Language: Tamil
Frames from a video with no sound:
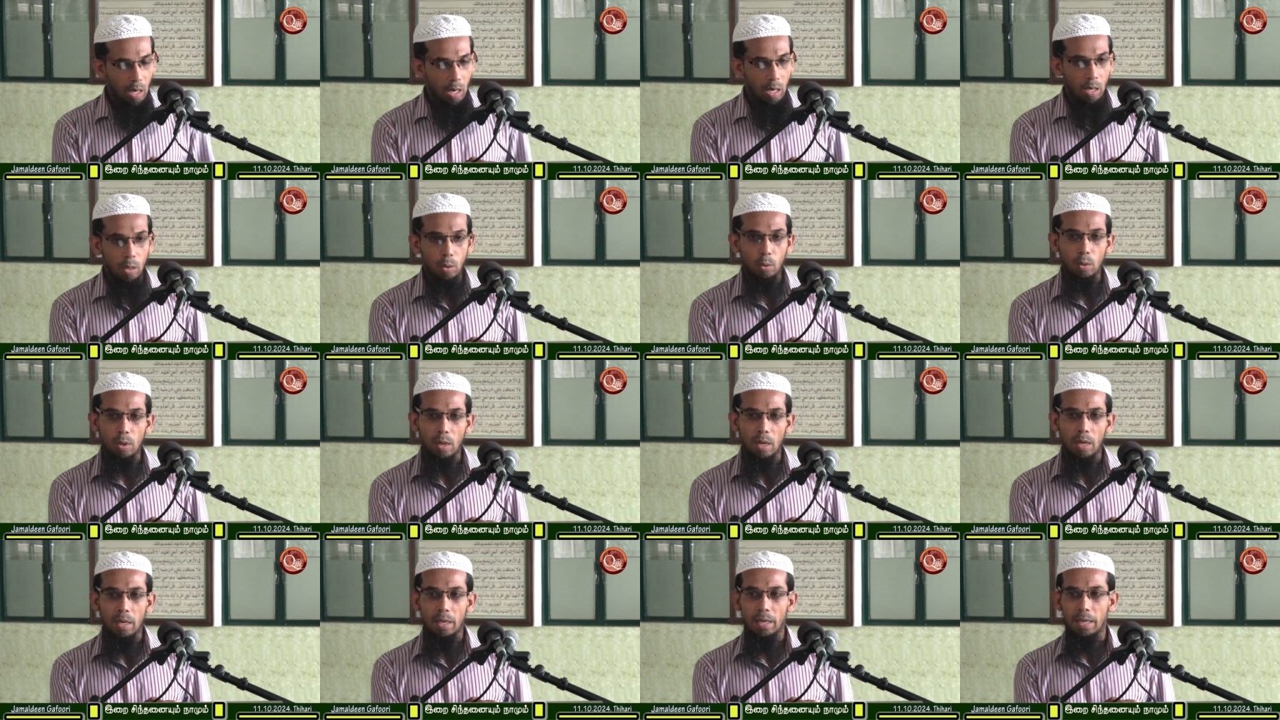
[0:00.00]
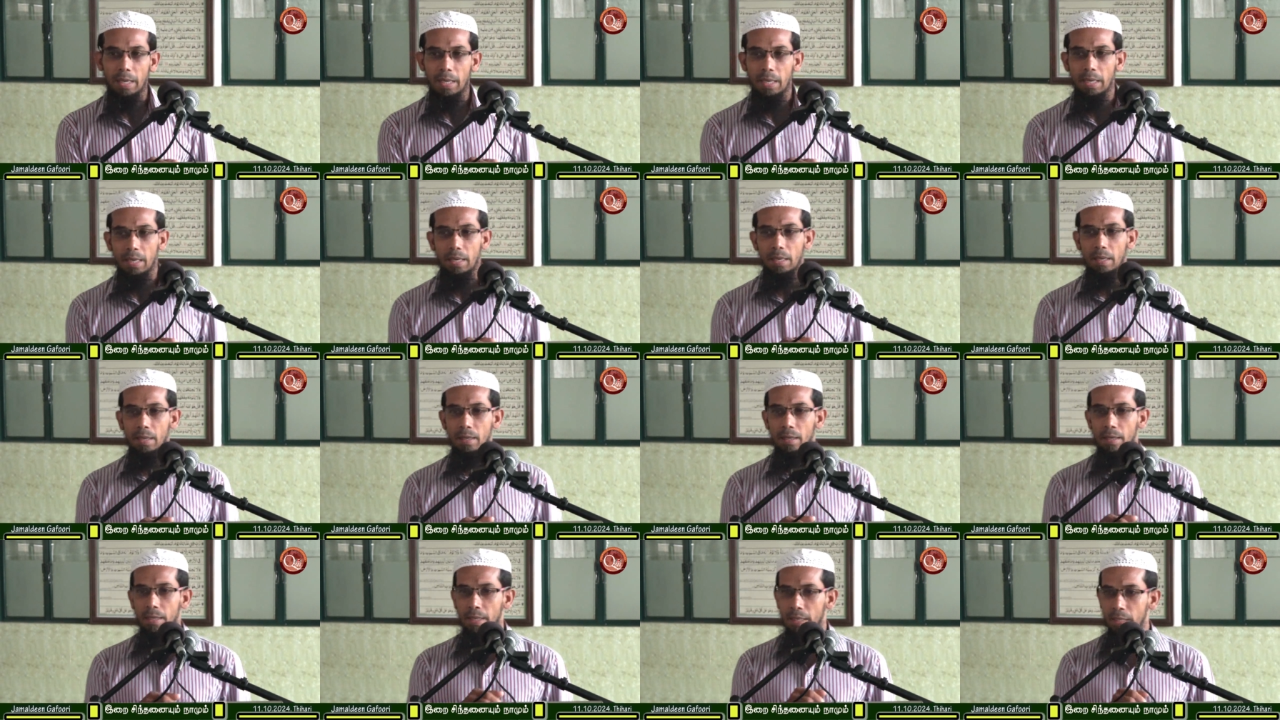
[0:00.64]
அல்குரானில்
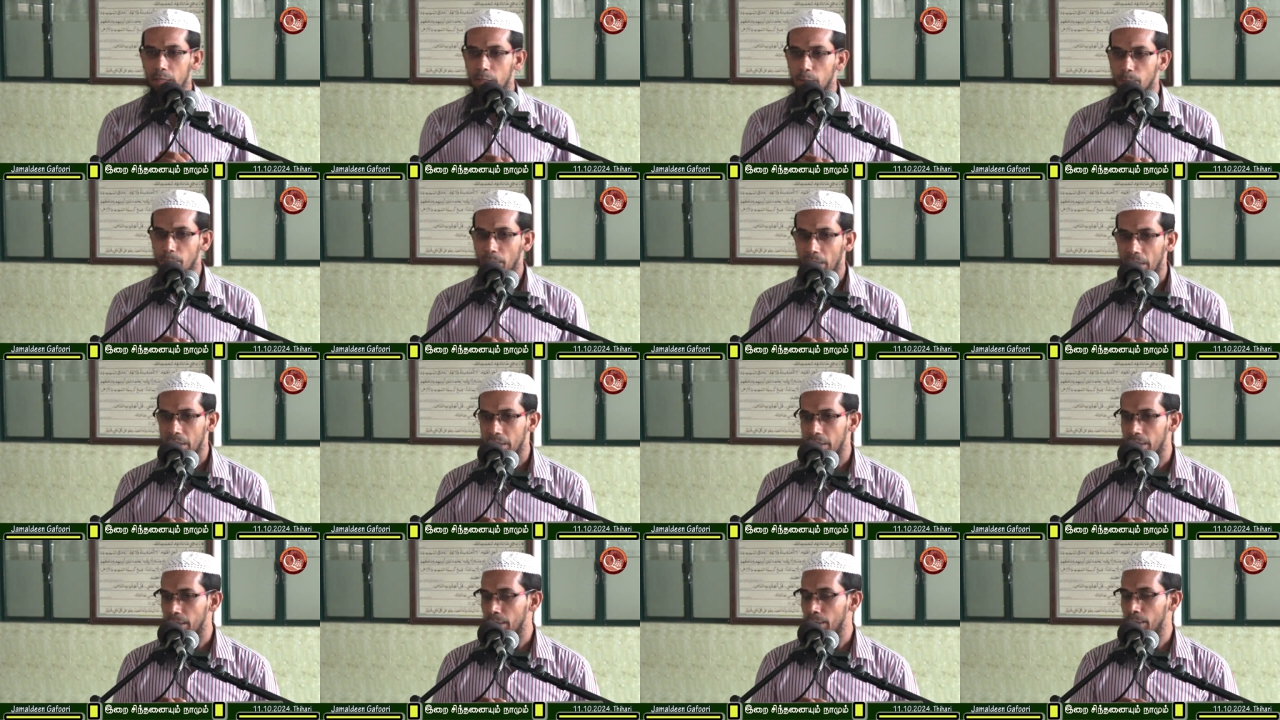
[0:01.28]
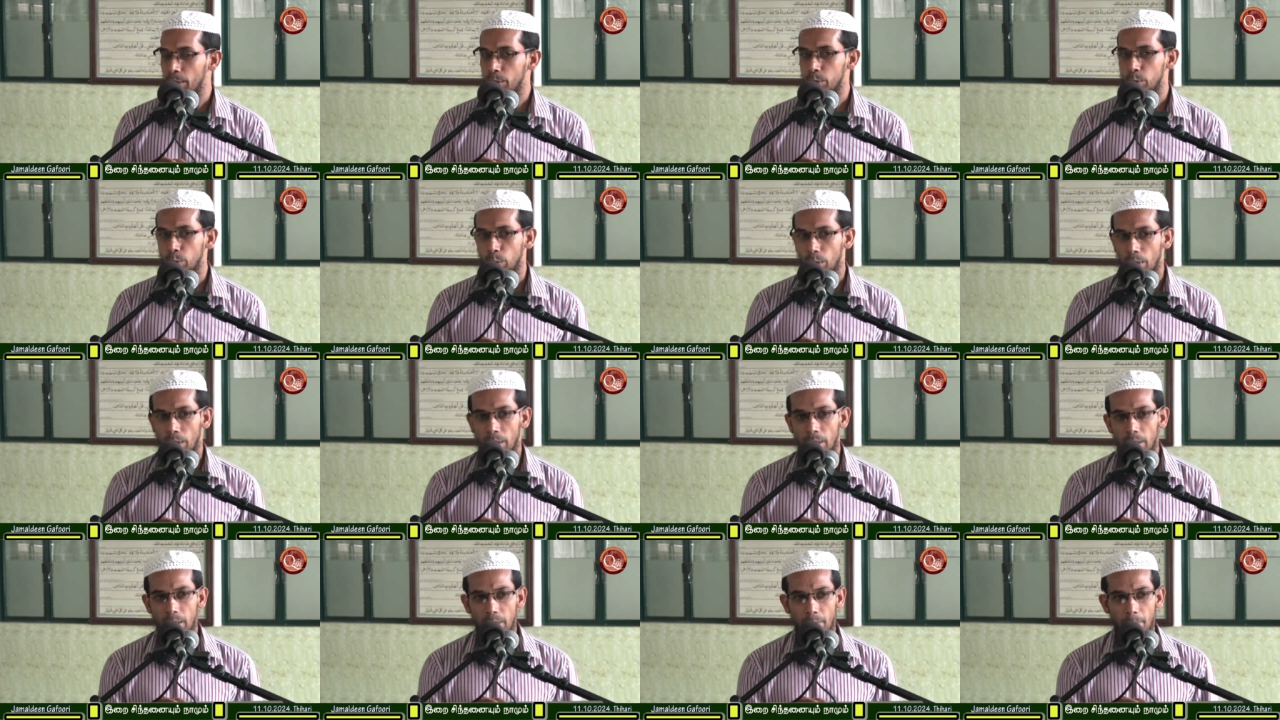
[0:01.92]
நீங்கள் எடுத்து பார்த்தீங்கன்னு
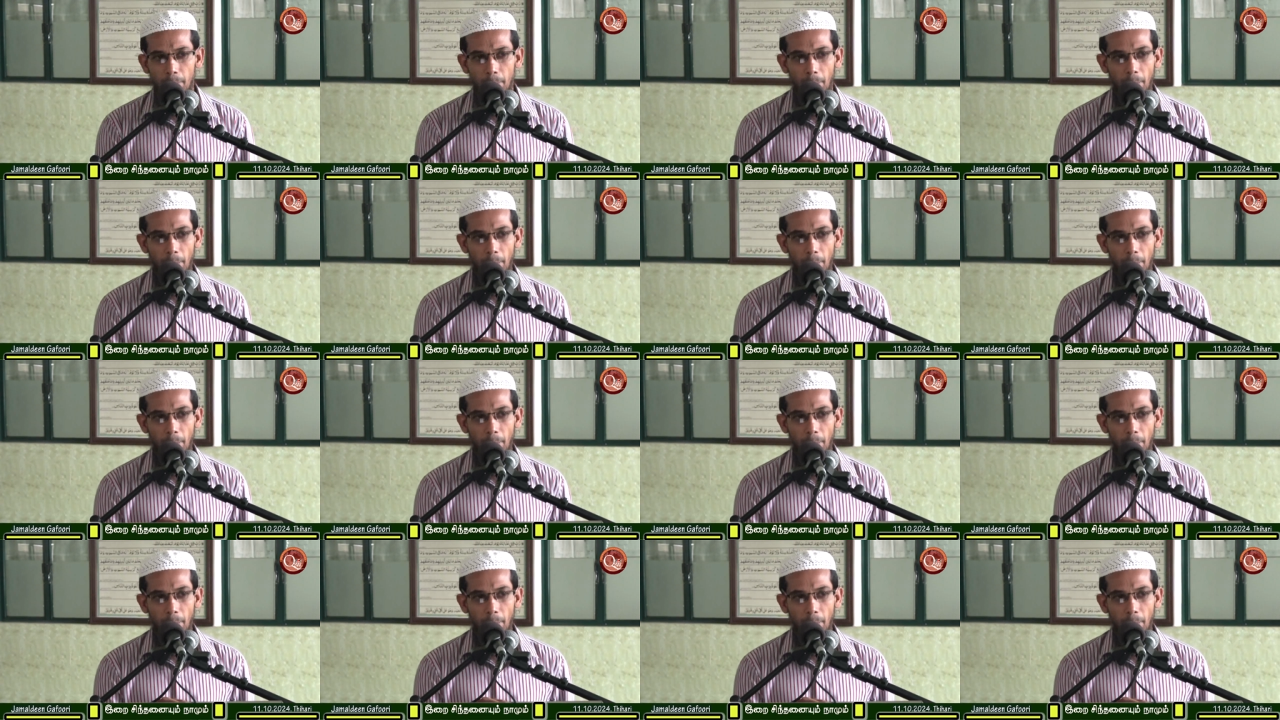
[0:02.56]
சொன்னால்